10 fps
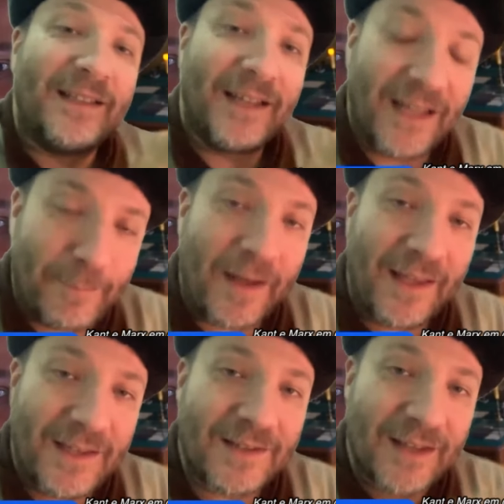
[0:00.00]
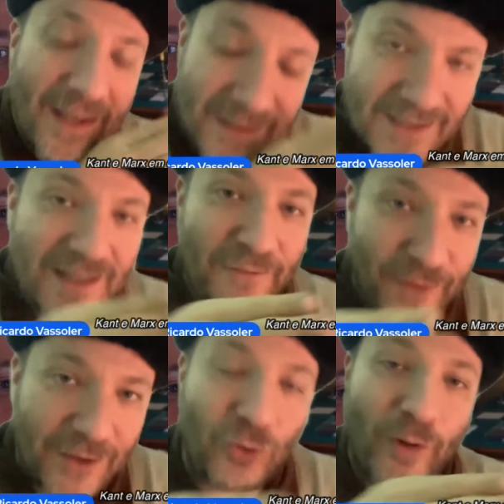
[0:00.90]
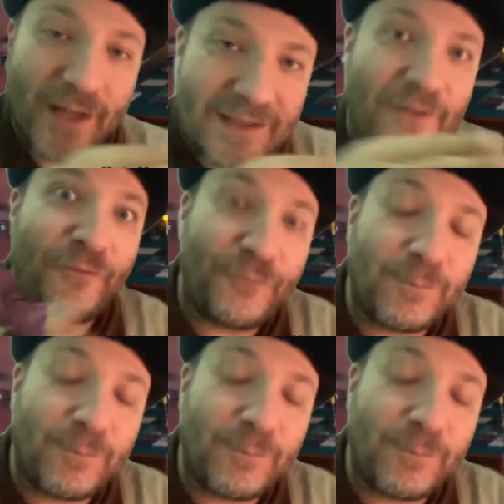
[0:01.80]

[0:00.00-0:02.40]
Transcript: daquele país, existem fatores que,